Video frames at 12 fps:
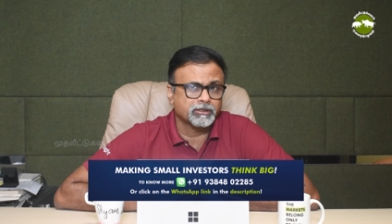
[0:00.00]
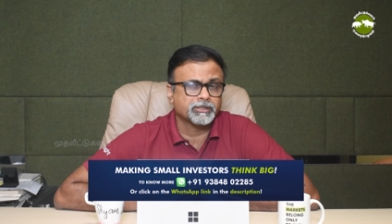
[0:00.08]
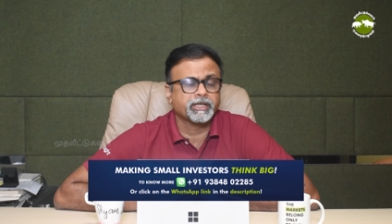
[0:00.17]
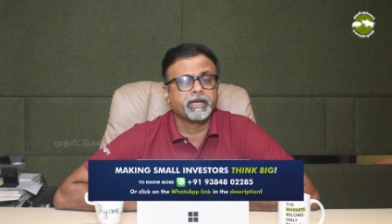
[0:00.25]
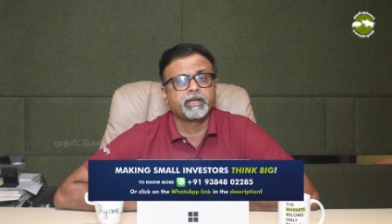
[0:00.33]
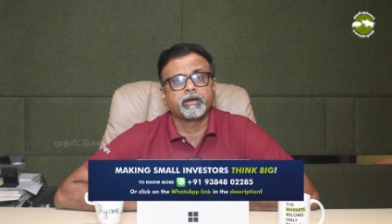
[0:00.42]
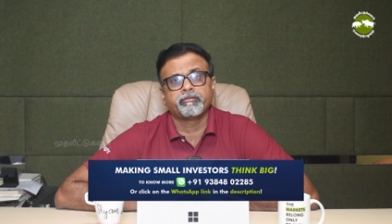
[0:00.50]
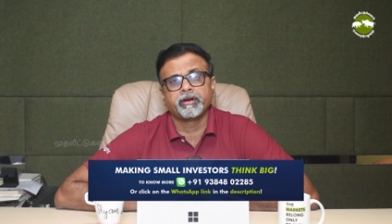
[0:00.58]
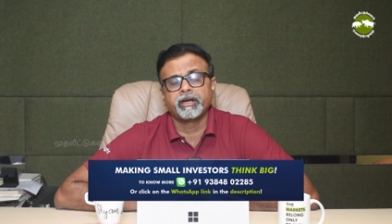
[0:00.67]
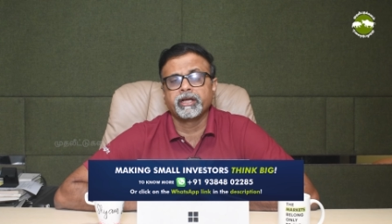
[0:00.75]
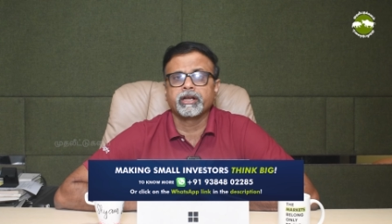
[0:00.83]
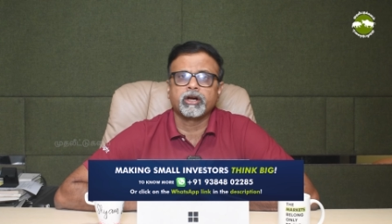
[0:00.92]
சொசைட்டி ஆஃப்
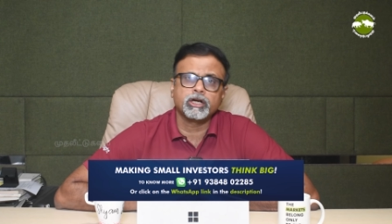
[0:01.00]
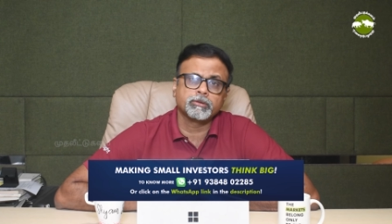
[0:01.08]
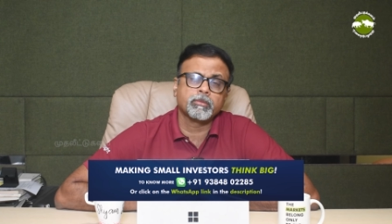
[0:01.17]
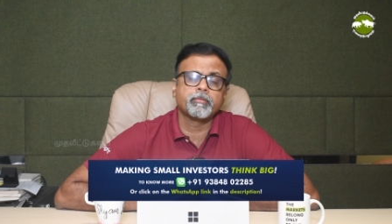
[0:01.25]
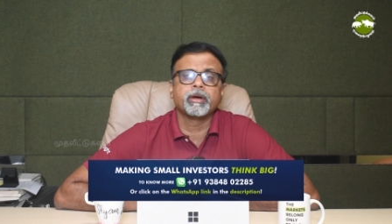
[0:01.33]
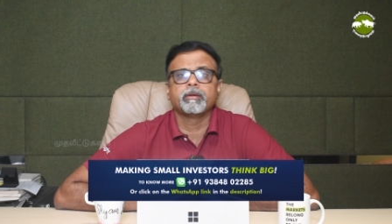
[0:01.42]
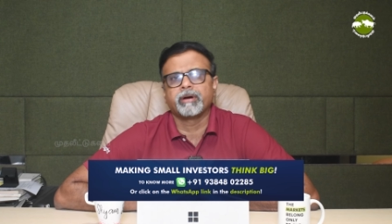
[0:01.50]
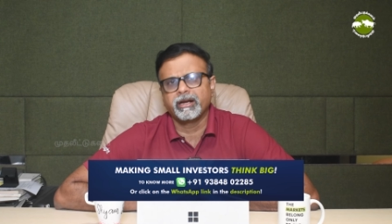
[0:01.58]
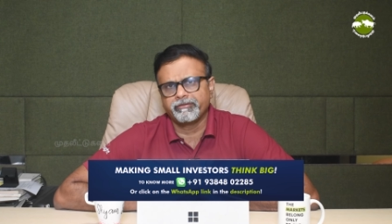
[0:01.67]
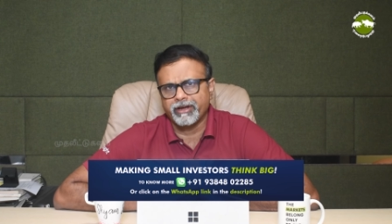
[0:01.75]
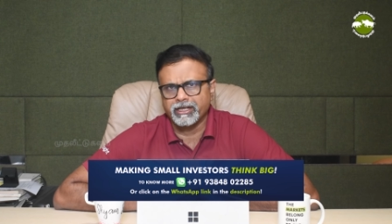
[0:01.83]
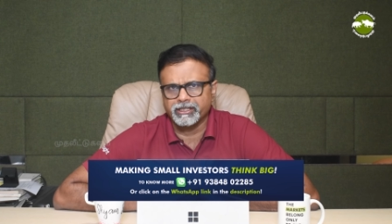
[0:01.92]
இந்தியன் ஆட்டோமொபைல்
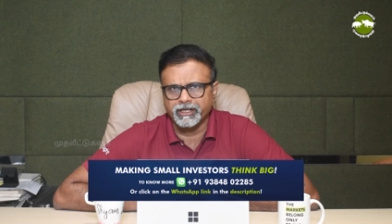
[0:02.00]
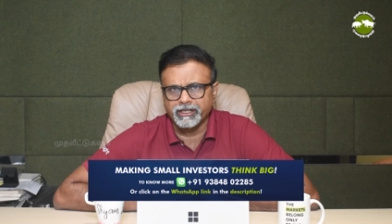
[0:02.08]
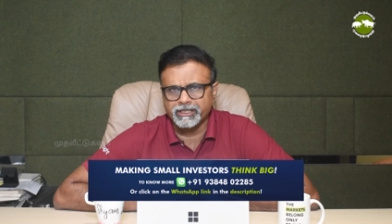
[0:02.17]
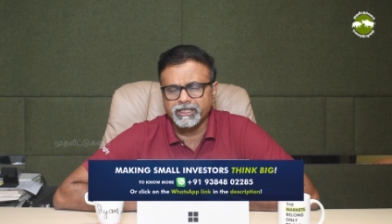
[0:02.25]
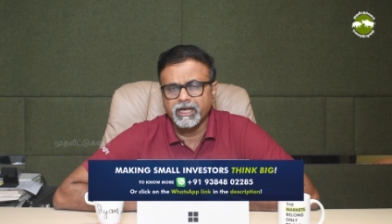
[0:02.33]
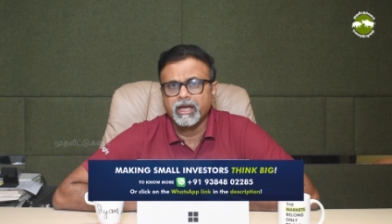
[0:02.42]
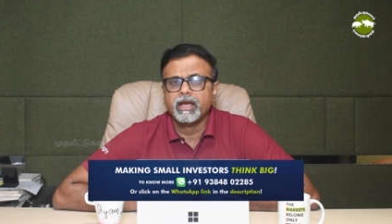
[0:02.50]
மேனுஃபேக்சரர்ஸ்